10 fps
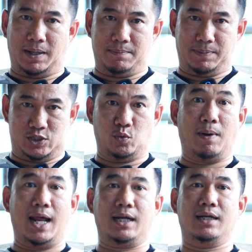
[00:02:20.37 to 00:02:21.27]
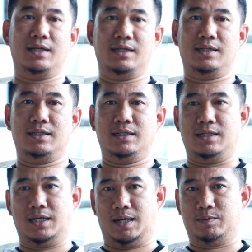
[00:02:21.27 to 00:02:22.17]
เป็นปัจจุบัน
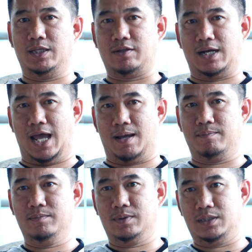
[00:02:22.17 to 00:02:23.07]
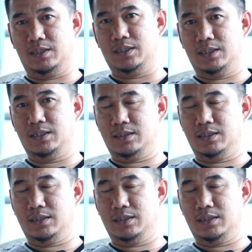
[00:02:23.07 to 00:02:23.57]
นะครับ ที่สนามหรือ